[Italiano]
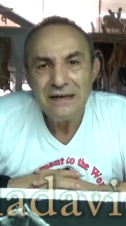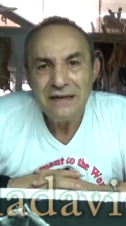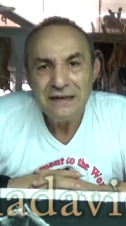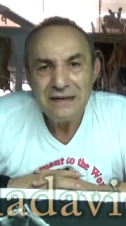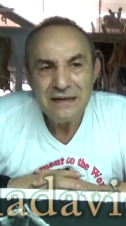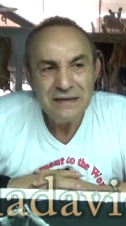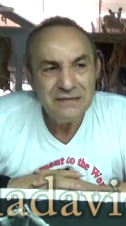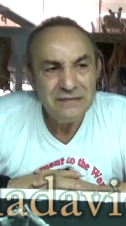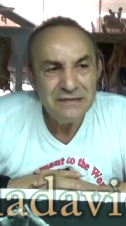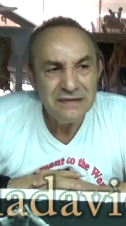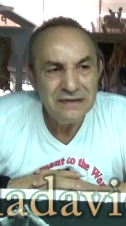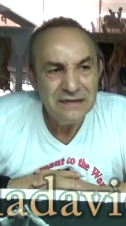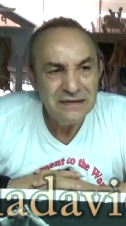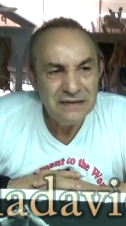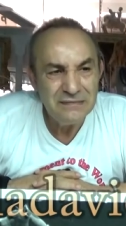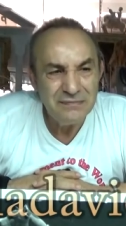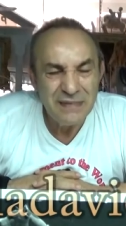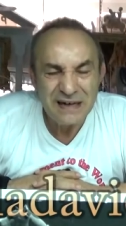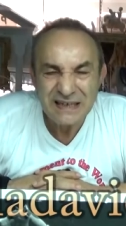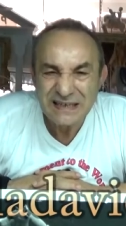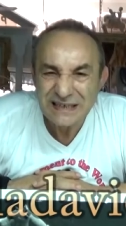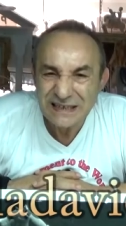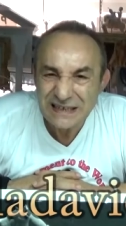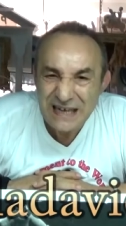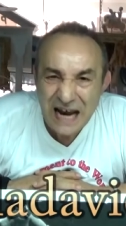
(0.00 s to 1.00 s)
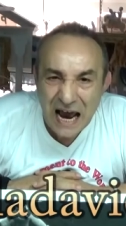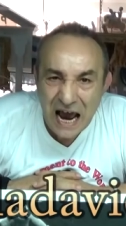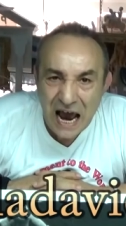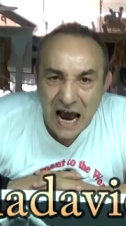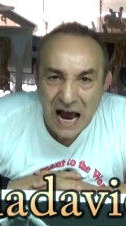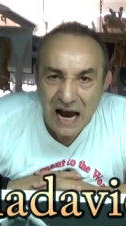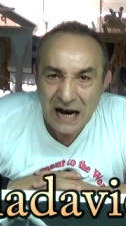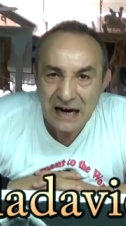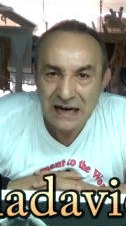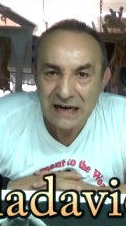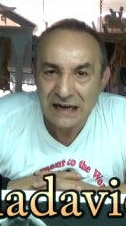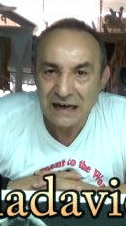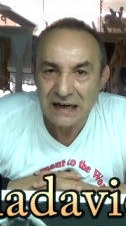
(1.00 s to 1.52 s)
li, li
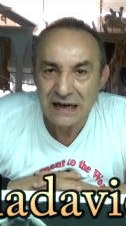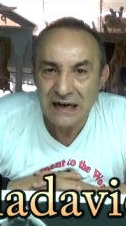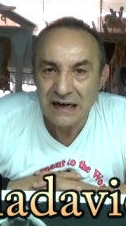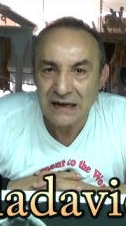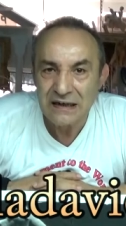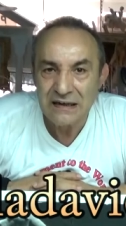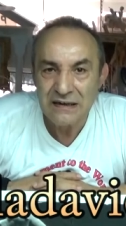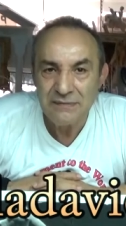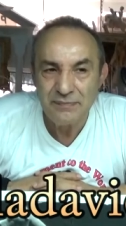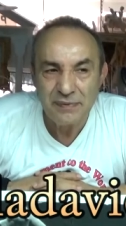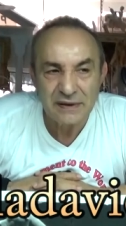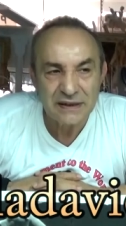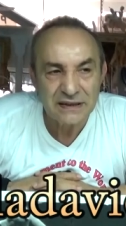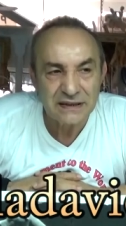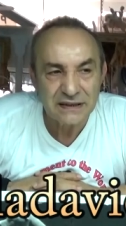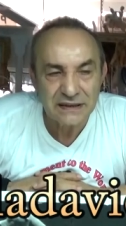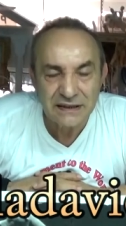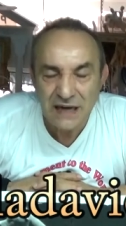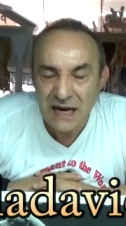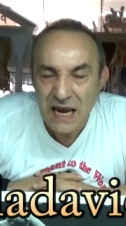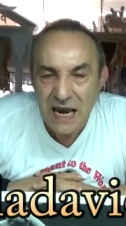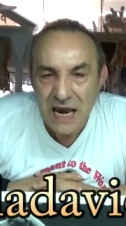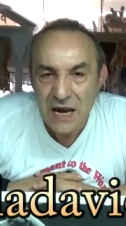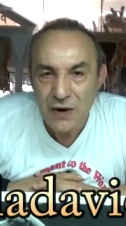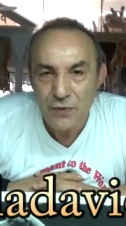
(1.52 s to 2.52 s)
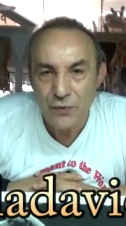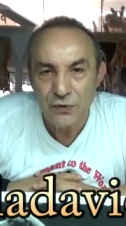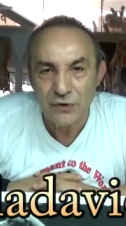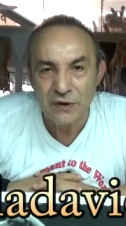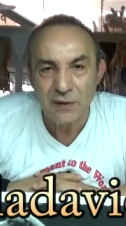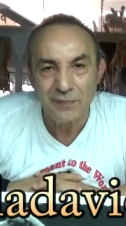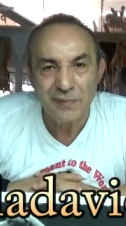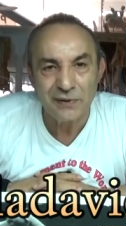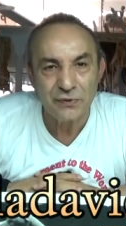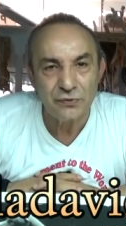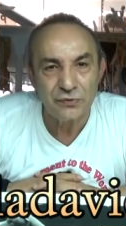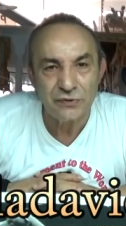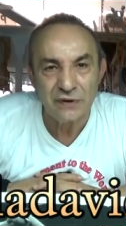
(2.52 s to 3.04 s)
massacra, li perseguita
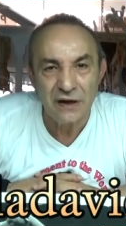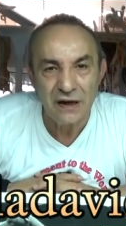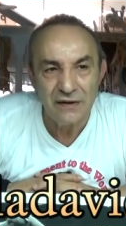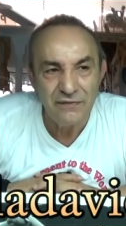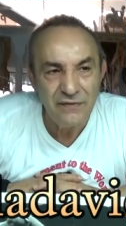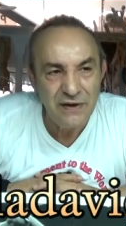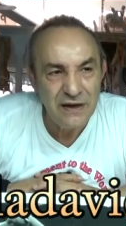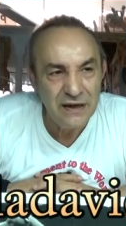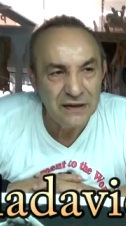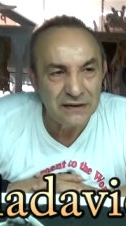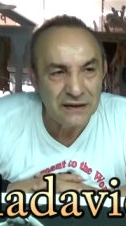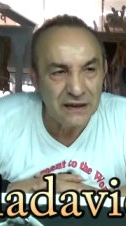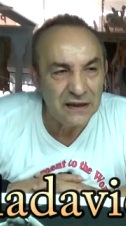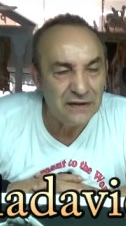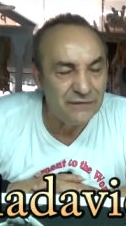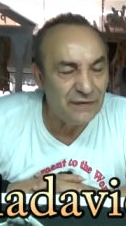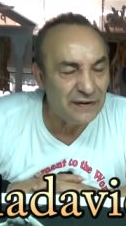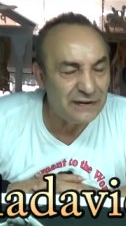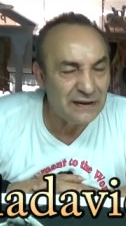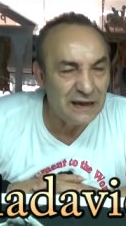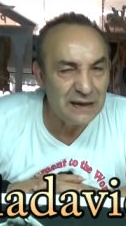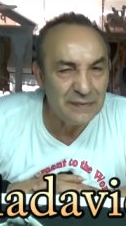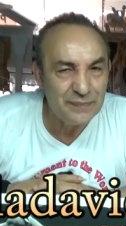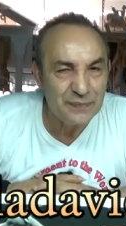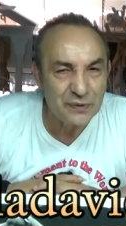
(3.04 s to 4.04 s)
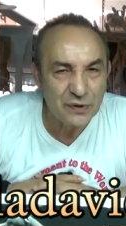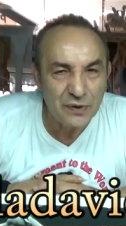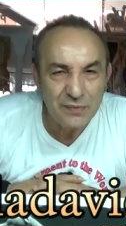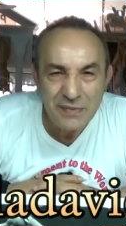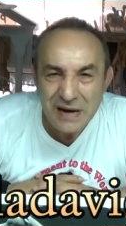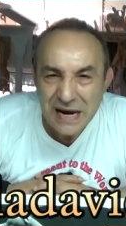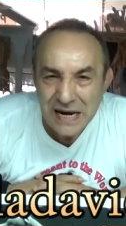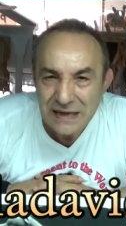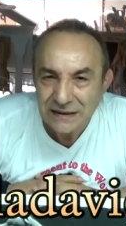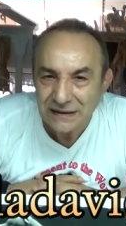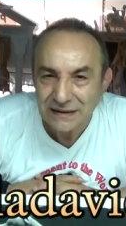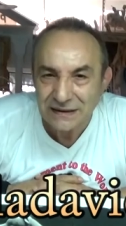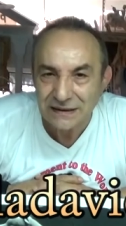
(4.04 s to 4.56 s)
per tutta una vita, gli fa delle
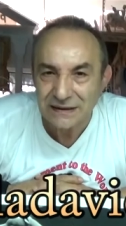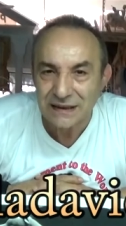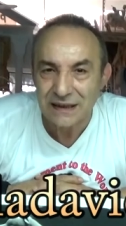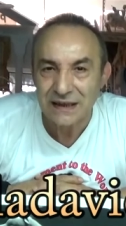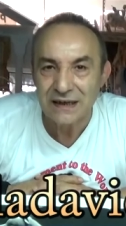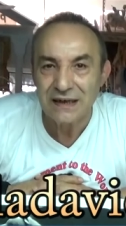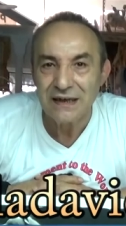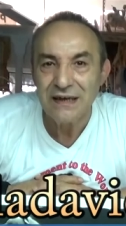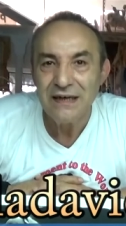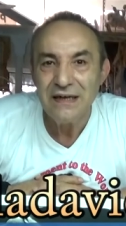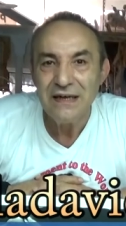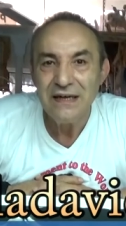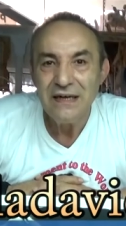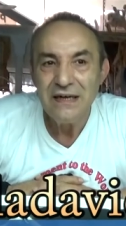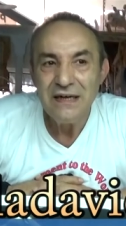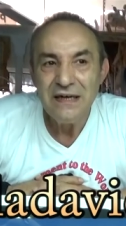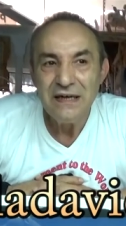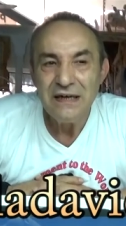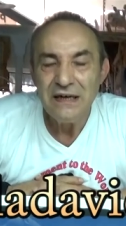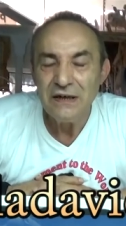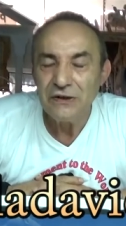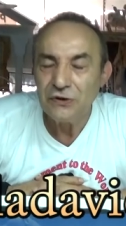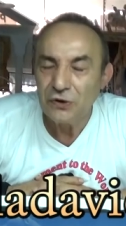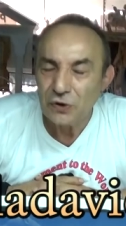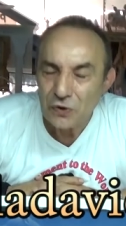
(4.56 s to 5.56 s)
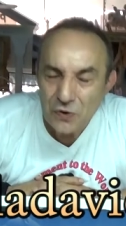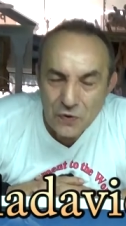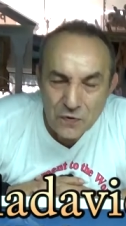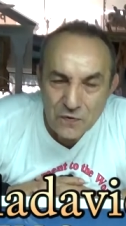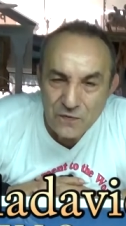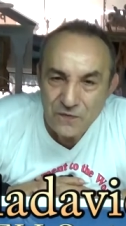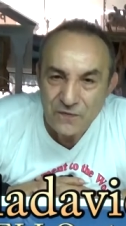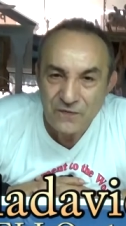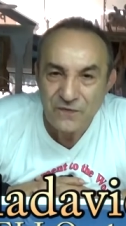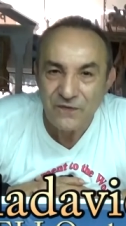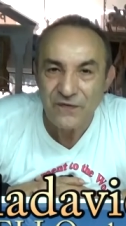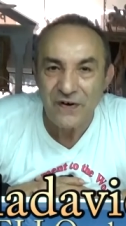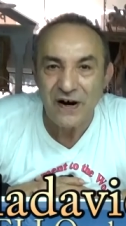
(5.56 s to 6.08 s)
promesse, li
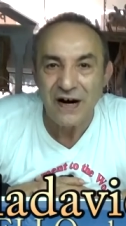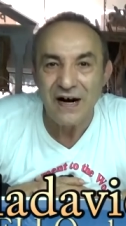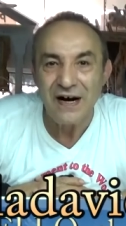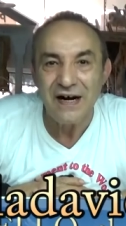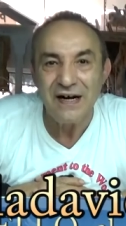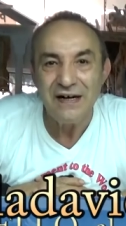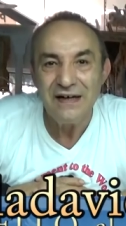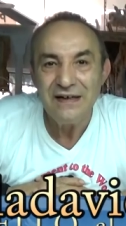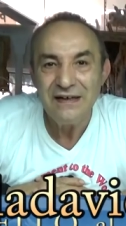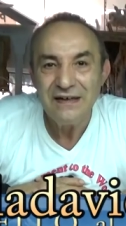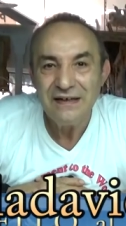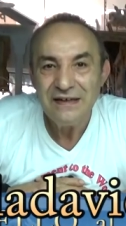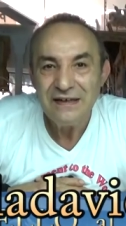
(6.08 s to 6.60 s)
truffa,